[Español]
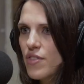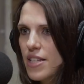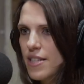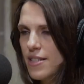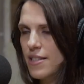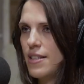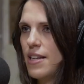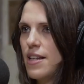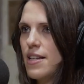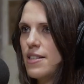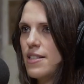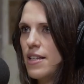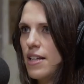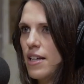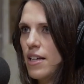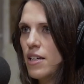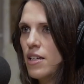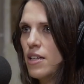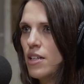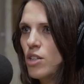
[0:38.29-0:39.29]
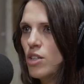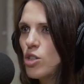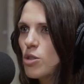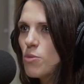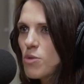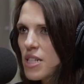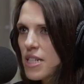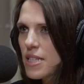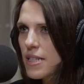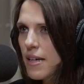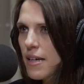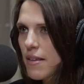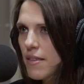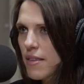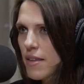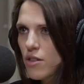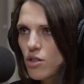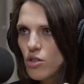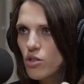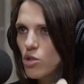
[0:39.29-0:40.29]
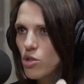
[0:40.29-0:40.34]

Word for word: de estrés de cómo se está diciendo,